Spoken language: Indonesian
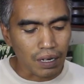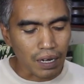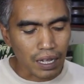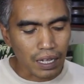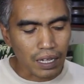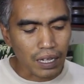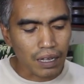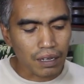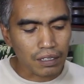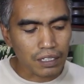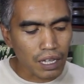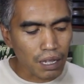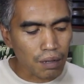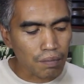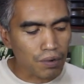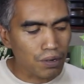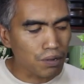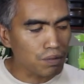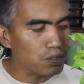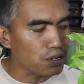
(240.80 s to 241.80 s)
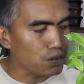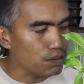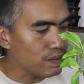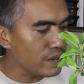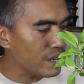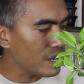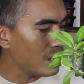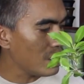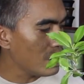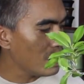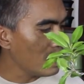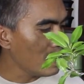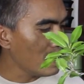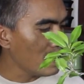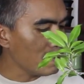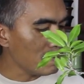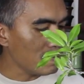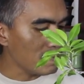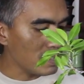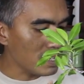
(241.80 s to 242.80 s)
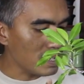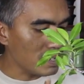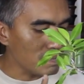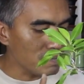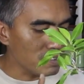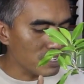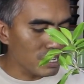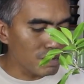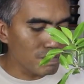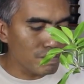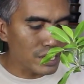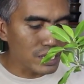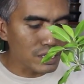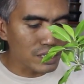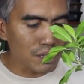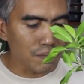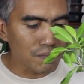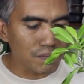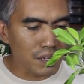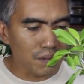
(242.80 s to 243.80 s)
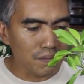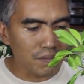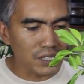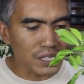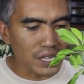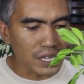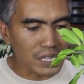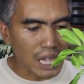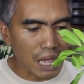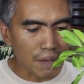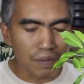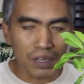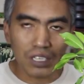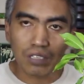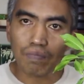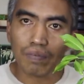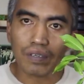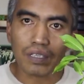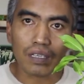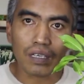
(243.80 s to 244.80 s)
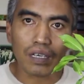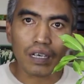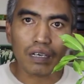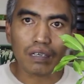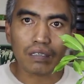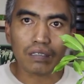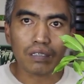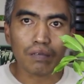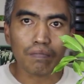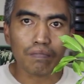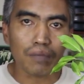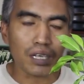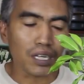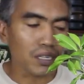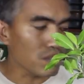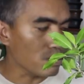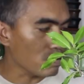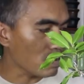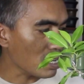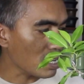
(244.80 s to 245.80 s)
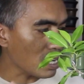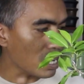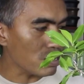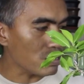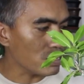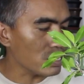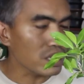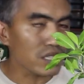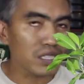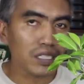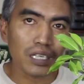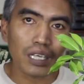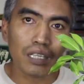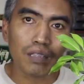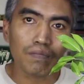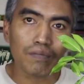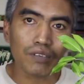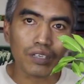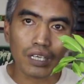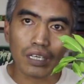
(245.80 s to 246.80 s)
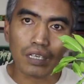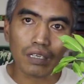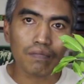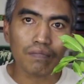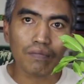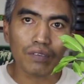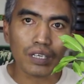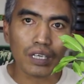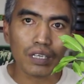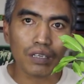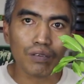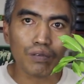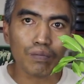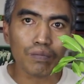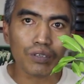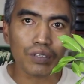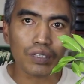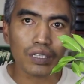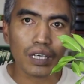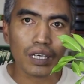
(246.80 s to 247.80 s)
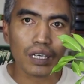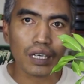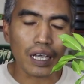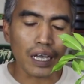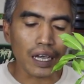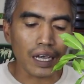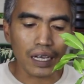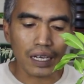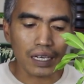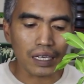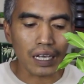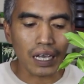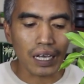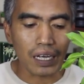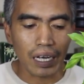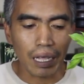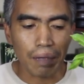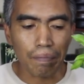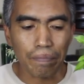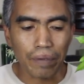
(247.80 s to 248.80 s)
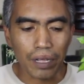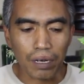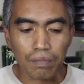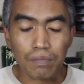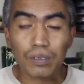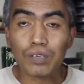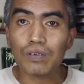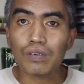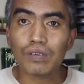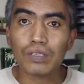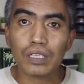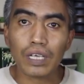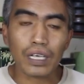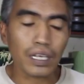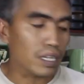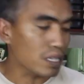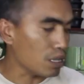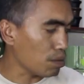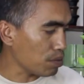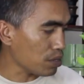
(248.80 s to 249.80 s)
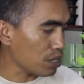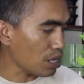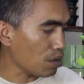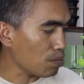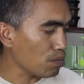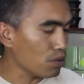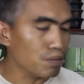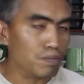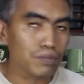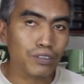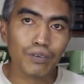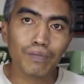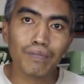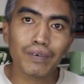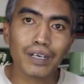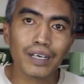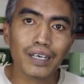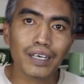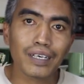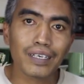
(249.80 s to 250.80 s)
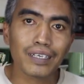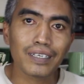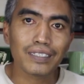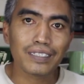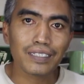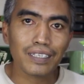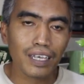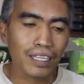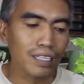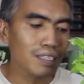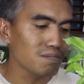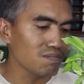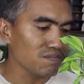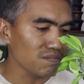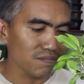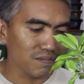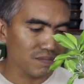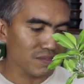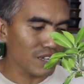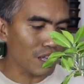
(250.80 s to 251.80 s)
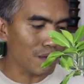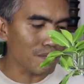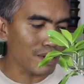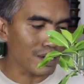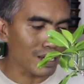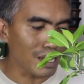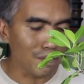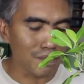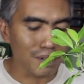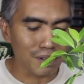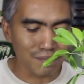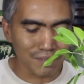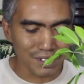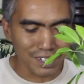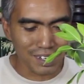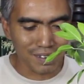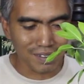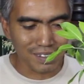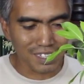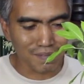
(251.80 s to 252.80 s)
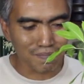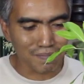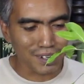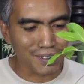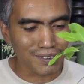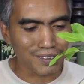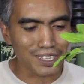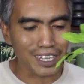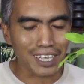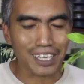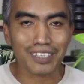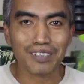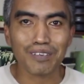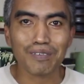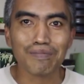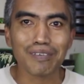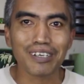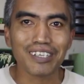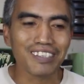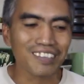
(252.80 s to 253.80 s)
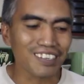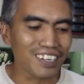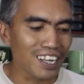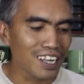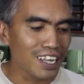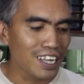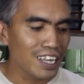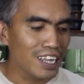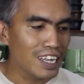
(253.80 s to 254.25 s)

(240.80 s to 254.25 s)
Nah, yang saya belum nyoba e, mungkin prinsipnya bisa sama seperti yang semen juga kalau dicat mungkin mungkin lumutnya nggak nggak nempel menurut saya. Tapi saya belum nyoba cat. Kapan-kapan mungkin perlu saya coba juga.